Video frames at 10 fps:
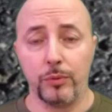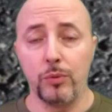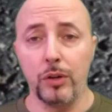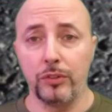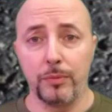
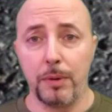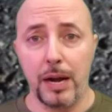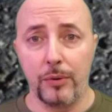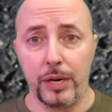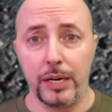
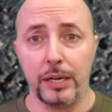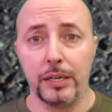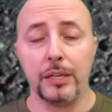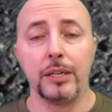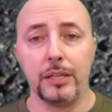Leggerezza,
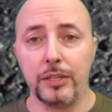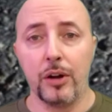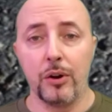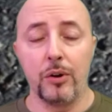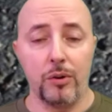batteria
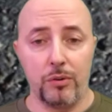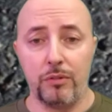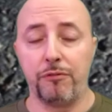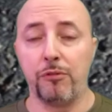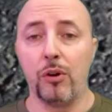
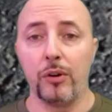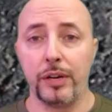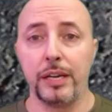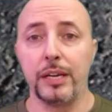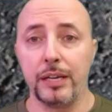ricaricabile.
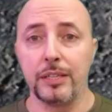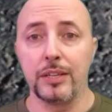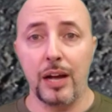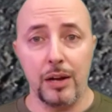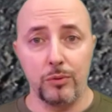
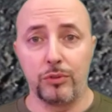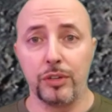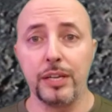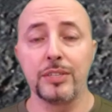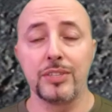Il
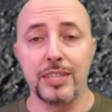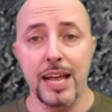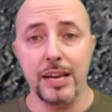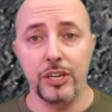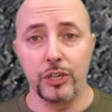compressore di
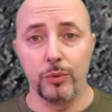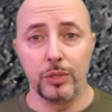Xiaomi,